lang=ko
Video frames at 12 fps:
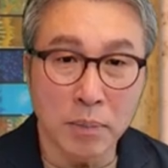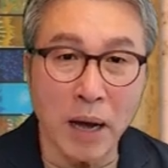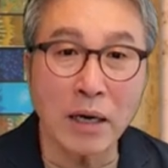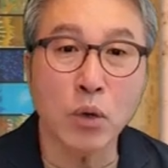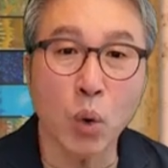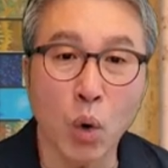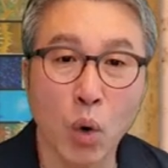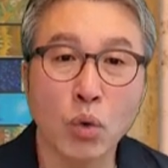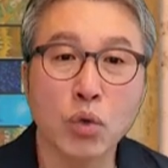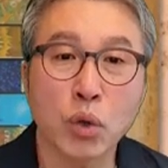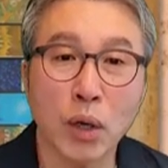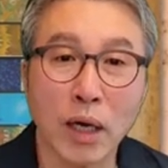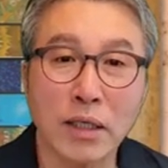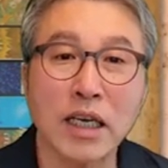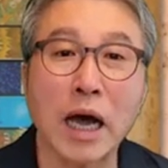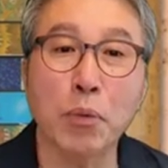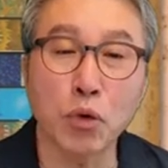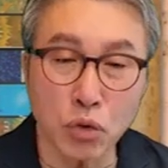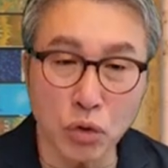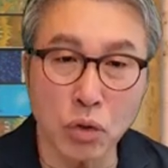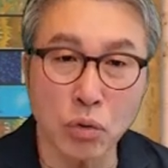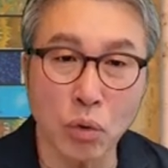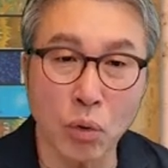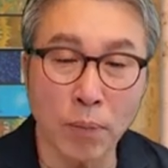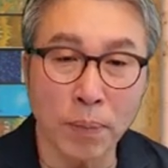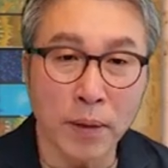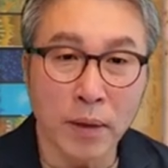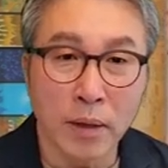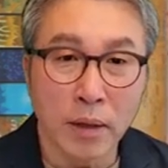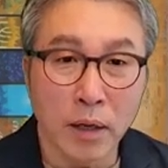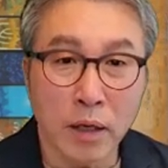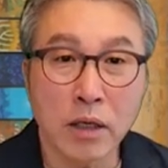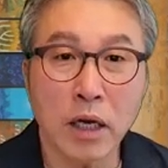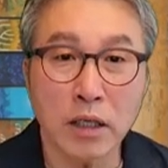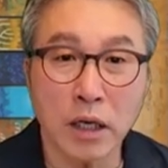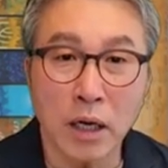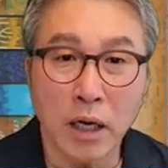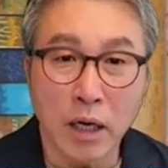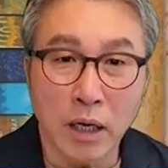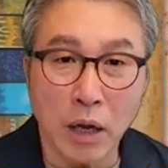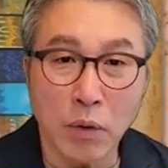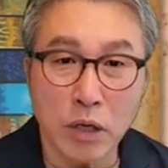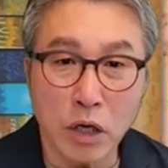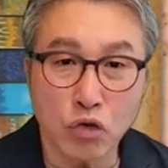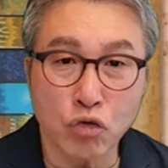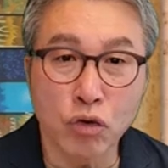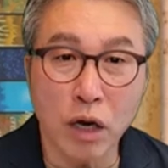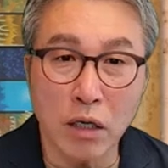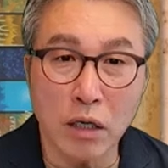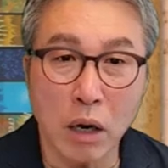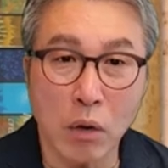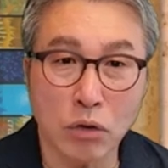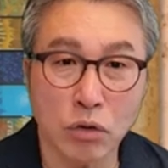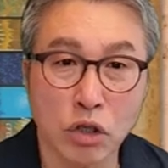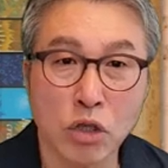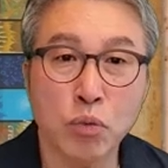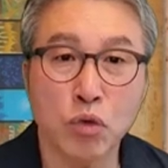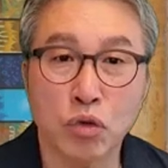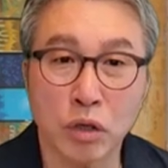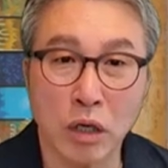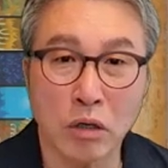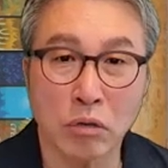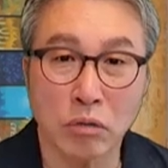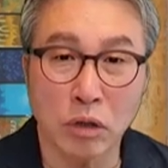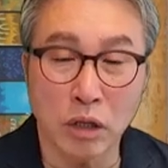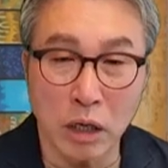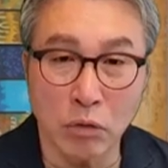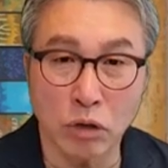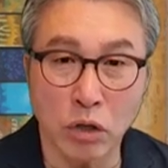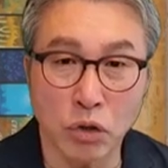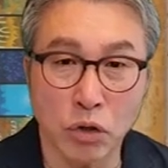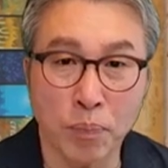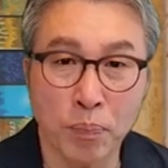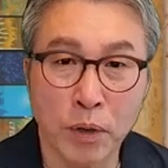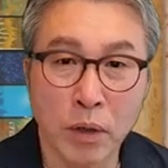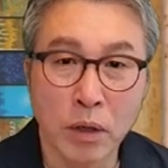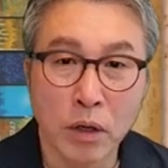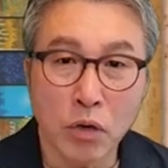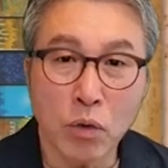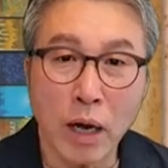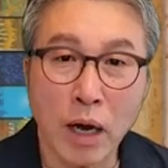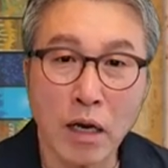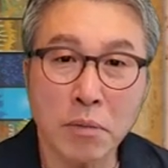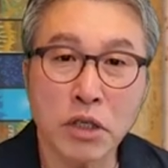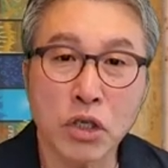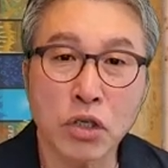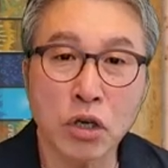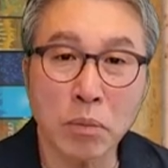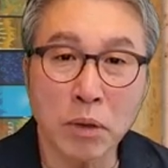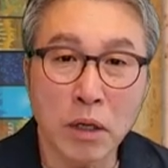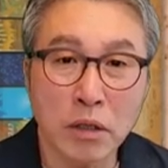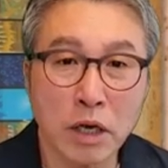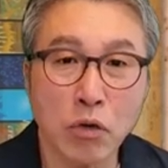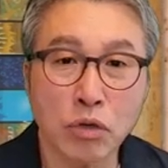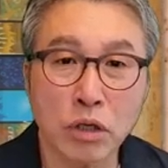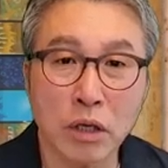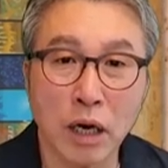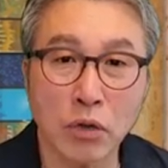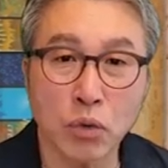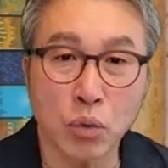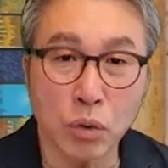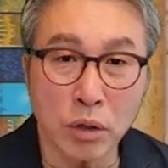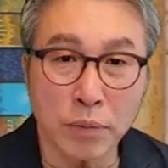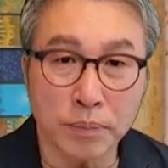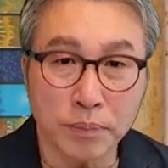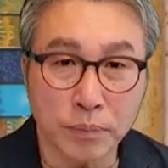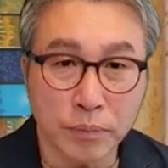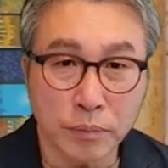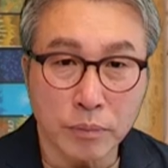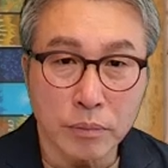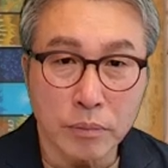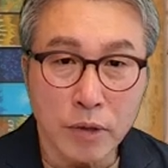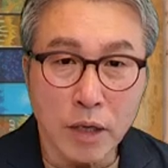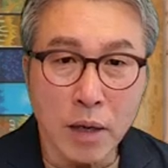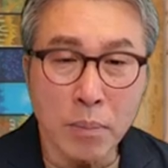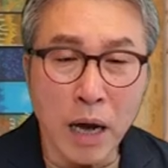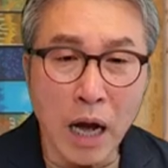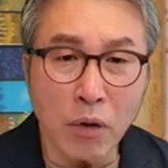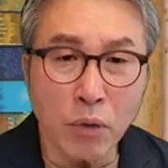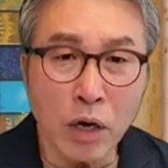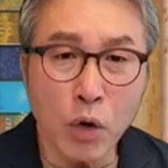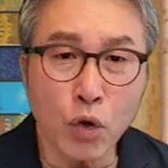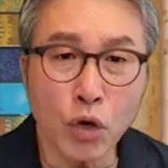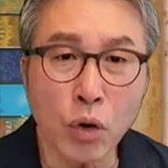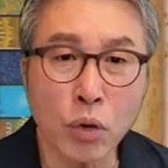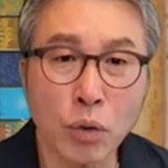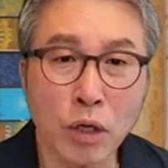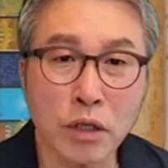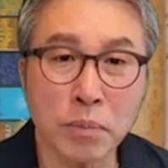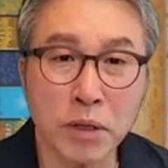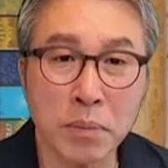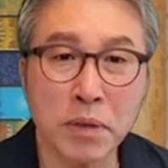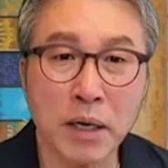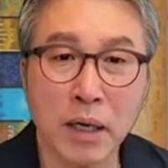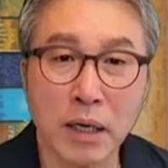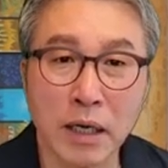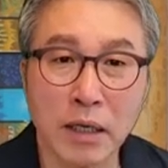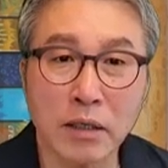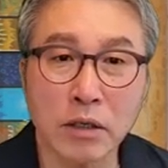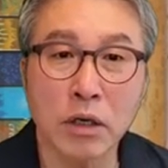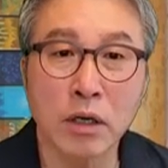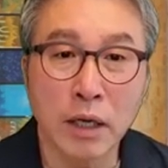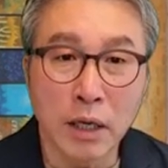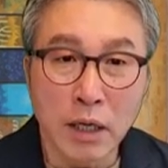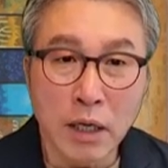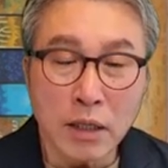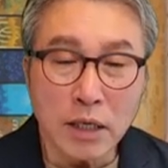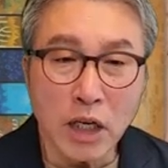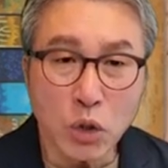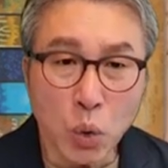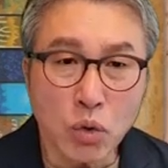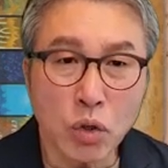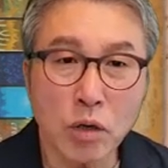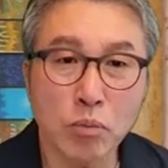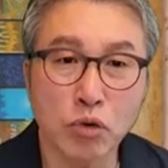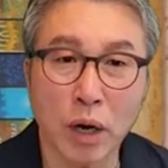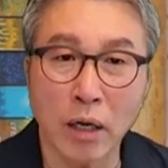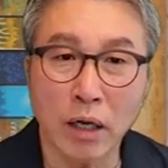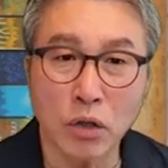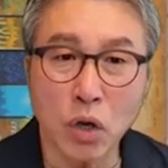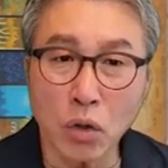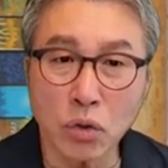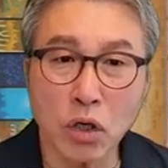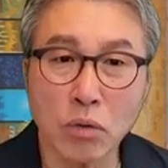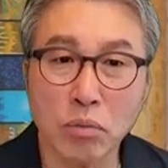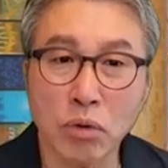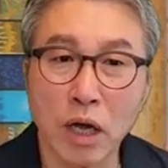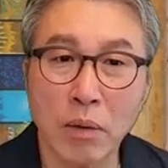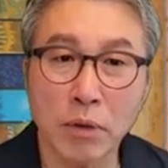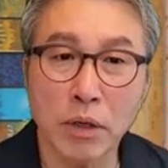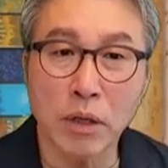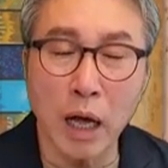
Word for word: 바르고 온전하게 잡을 수 있도록 그게 이제 레위기의 중간이라고 할 수 있는 16장이라고 그랬죠. 그리고 하나님이 직접 세우신 가족을 파괴하고 영혼까지 피폐하게 하는 그 세속적인 문화, 그러니까 성적인 물함이